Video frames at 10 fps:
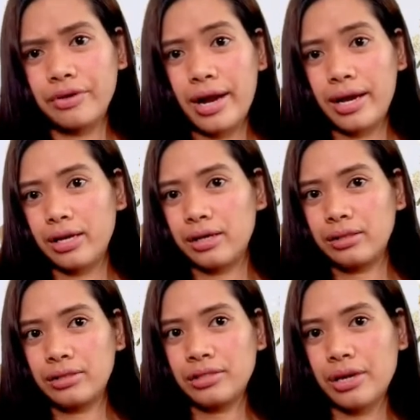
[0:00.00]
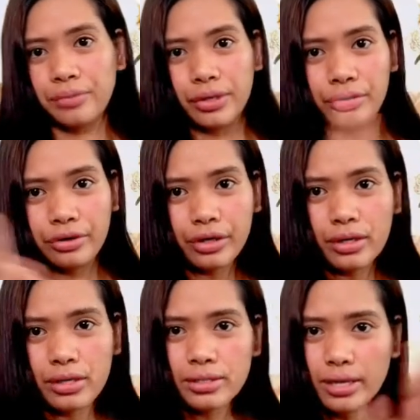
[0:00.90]
Right? Siyempre
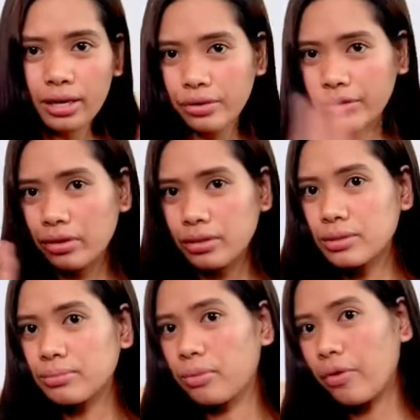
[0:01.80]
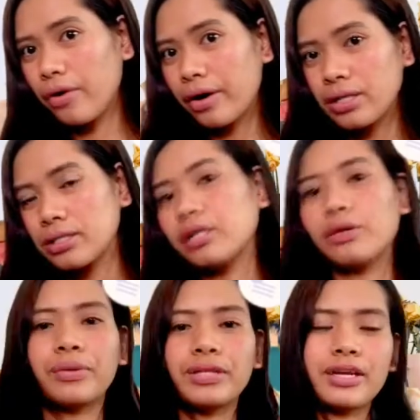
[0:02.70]
girls, hi girls, boys, ito
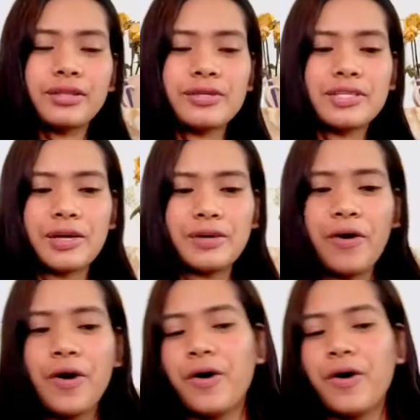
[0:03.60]
pwede rin to sa inyo.